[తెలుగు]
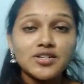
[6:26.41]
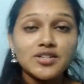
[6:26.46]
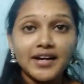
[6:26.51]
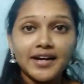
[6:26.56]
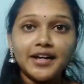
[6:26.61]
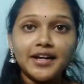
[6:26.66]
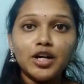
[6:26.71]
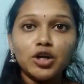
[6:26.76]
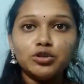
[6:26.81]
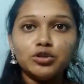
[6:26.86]

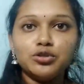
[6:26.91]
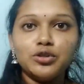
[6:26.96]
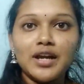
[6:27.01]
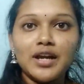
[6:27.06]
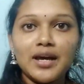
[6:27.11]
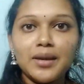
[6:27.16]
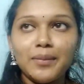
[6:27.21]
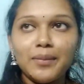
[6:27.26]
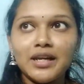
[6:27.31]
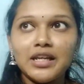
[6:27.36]
ట్రెండ్
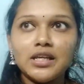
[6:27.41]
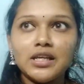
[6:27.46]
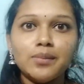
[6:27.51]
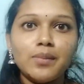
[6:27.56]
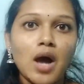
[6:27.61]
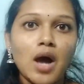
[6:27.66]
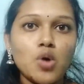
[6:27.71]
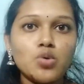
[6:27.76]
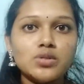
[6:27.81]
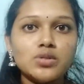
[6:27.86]
అవుతున్నాయి మనకి
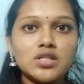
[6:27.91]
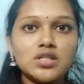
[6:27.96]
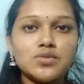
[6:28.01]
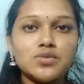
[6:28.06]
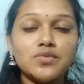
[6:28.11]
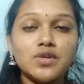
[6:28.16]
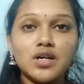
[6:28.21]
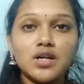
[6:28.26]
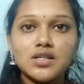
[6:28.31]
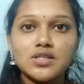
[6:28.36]
బ్లౌజెస్
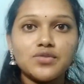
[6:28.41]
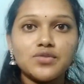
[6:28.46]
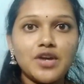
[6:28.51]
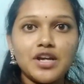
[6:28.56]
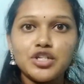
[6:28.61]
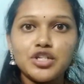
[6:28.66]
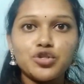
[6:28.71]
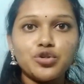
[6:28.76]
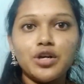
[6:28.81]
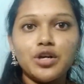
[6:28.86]
వర్క్స్
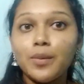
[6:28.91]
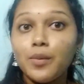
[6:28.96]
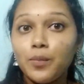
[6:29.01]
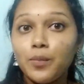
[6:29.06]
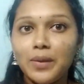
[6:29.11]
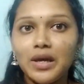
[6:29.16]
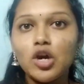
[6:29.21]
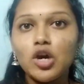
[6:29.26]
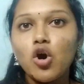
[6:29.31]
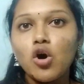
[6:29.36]
వేయించుకున్నప్పుడు
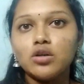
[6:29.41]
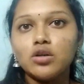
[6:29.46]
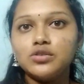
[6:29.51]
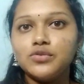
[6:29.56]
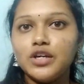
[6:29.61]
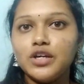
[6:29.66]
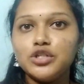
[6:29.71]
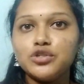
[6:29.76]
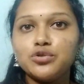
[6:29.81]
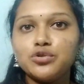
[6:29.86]
పీకాక్స్
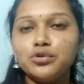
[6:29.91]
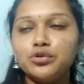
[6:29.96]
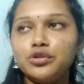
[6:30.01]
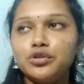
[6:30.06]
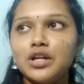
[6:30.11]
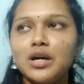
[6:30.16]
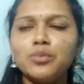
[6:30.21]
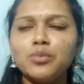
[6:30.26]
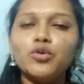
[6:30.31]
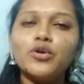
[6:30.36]

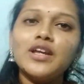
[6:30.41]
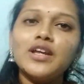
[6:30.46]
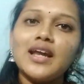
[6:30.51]
వేయించుకుంటున్నాము